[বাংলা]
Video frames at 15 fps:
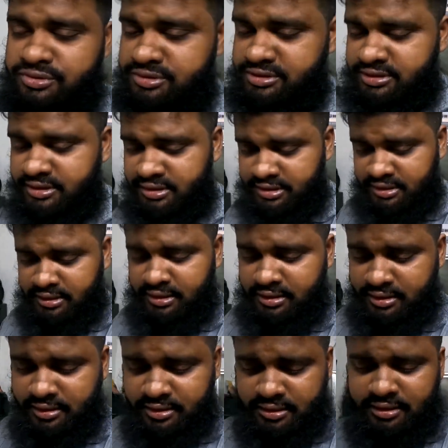চলছে
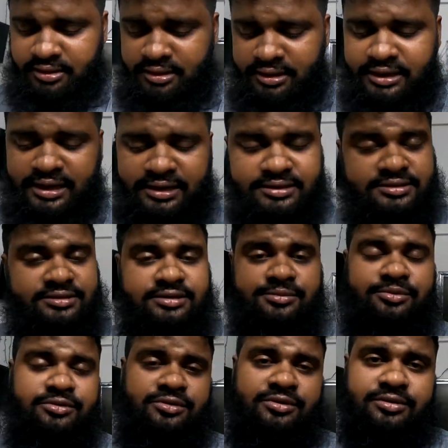গাড়ি
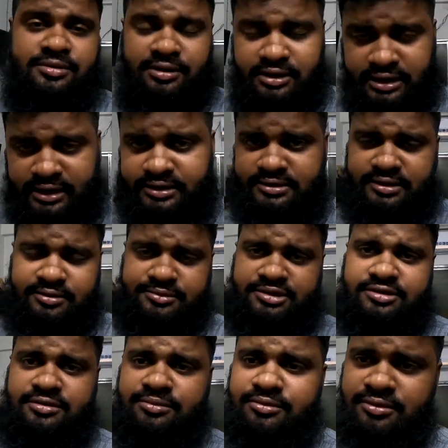যাব গাড়িতে আমি
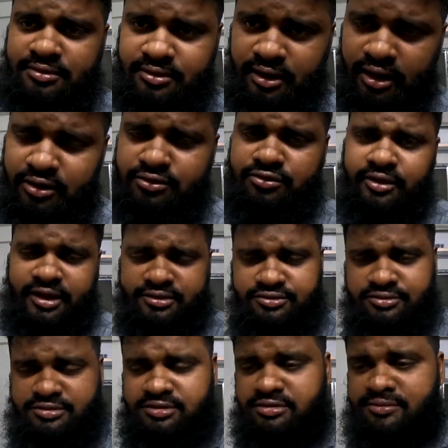যাব আরও দু
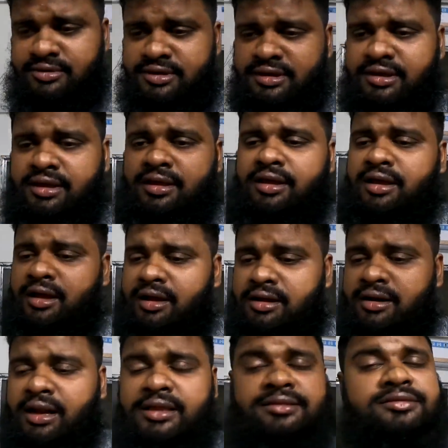একজন যাবে আর
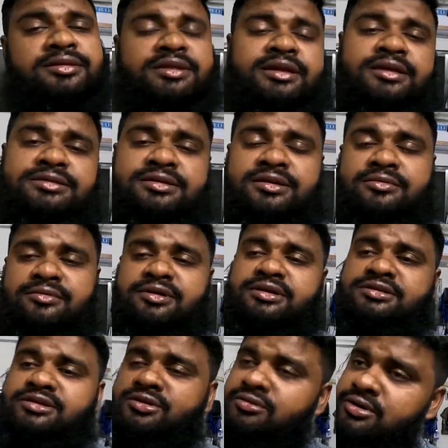রাত্রিরে আজকে আমাকে
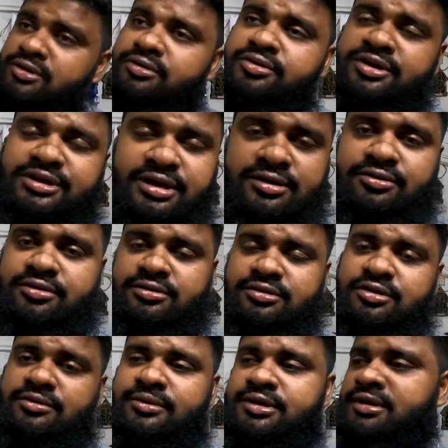যে করে হোক রিটার্ন করতে
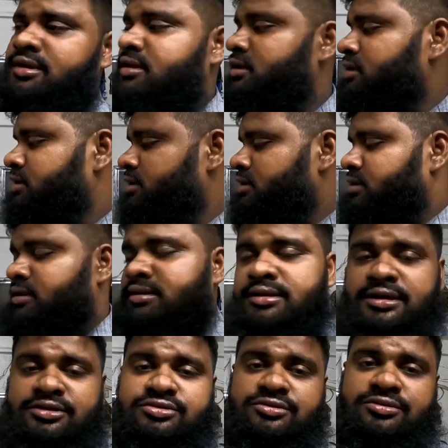হবে
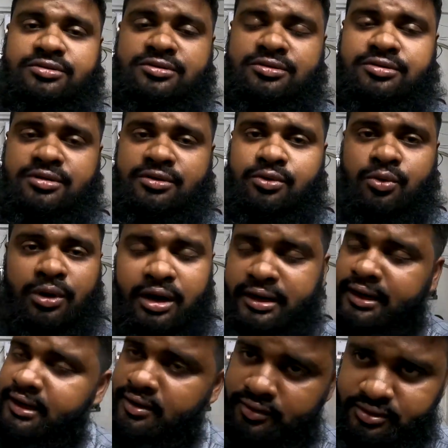তার জন্য
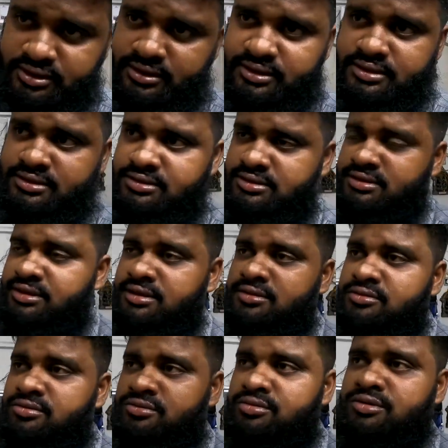ওলাটাকেও নিয়ে যাচ্ছি
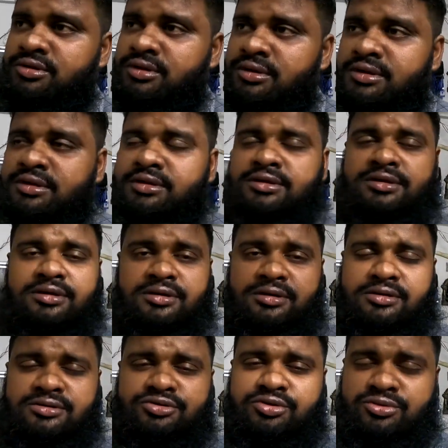যেহেতু
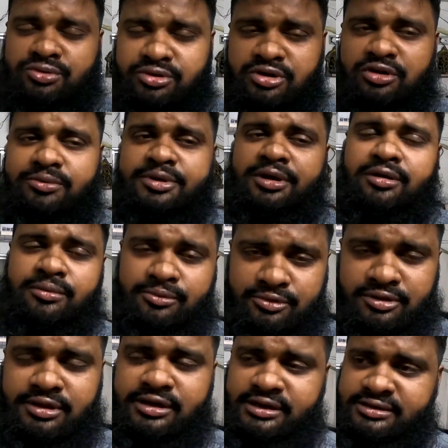সত্তর কিলোমিটারের
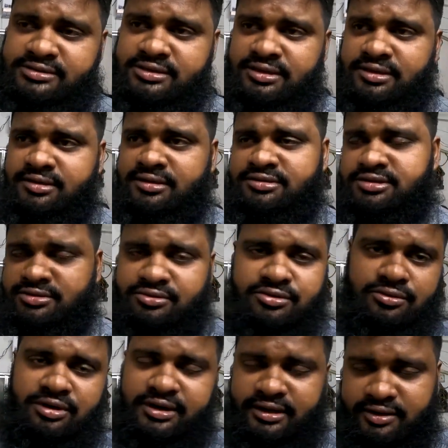মধ্যে রাস্তা সেই জন্য
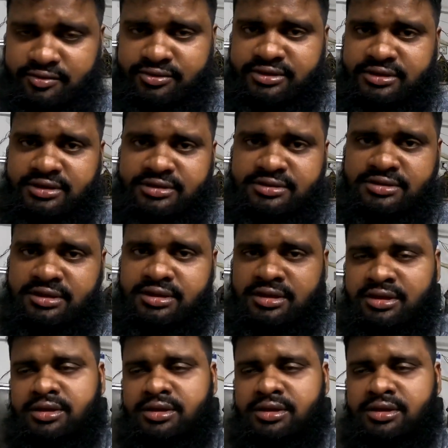ওলাটাকেও নিয়ে যাচ্ছি